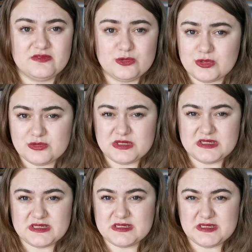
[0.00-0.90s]
dużą
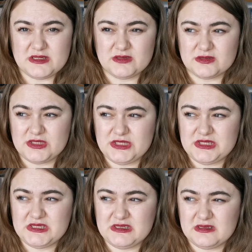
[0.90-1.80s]

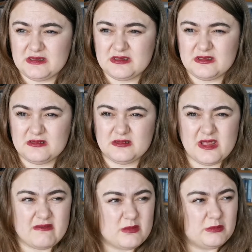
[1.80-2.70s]
sensacyjność i
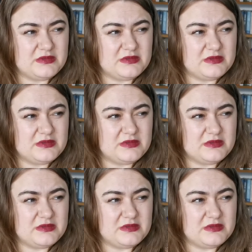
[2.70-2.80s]
nie wiem,